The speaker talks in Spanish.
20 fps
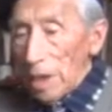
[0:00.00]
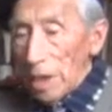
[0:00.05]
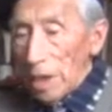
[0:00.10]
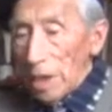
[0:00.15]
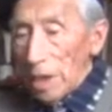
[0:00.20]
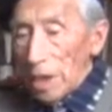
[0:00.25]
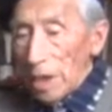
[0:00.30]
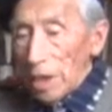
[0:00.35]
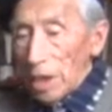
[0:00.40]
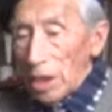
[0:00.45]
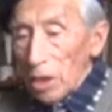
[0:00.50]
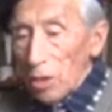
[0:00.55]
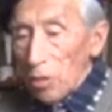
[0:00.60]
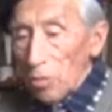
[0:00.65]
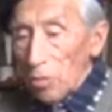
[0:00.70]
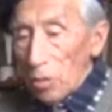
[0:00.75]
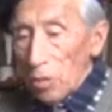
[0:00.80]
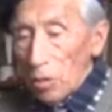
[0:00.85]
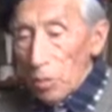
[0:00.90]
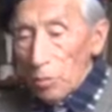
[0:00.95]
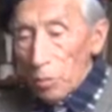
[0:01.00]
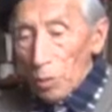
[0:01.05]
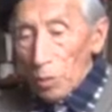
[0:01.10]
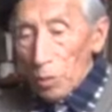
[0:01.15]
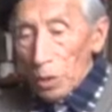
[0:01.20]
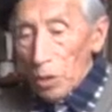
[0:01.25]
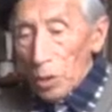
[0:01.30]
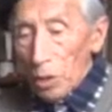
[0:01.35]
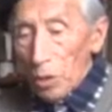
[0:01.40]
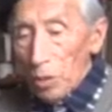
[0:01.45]
el, arte como
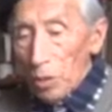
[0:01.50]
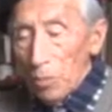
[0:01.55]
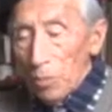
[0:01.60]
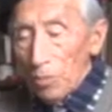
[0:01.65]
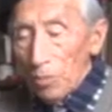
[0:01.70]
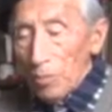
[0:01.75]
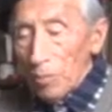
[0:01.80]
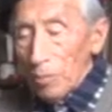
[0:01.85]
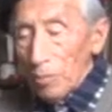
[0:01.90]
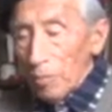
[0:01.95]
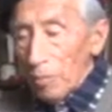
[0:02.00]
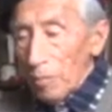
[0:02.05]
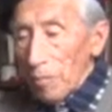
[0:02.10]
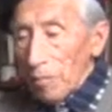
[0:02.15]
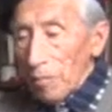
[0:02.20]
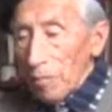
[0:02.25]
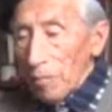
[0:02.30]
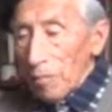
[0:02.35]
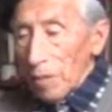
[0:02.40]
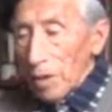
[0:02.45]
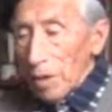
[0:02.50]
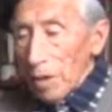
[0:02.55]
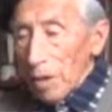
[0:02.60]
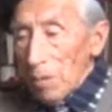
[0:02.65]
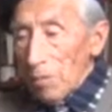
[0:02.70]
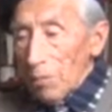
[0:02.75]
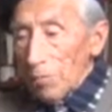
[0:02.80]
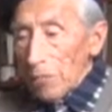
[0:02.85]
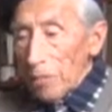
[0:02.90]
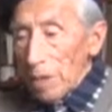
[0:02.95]
profesión,
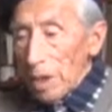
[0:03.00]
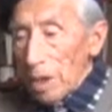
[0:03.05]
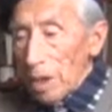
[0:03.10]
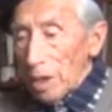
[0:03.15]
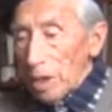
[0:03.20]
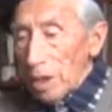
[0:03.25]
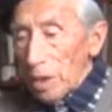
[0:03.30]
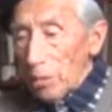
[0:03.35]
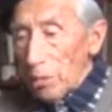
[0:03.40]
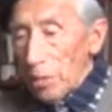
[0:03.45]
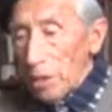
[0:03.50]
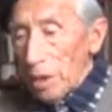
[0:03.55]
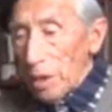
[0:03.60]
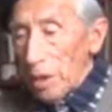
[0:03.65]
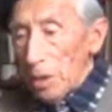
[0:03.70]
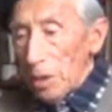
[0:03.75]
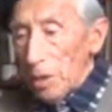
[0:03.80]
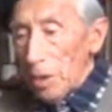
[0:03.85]
eh, que fui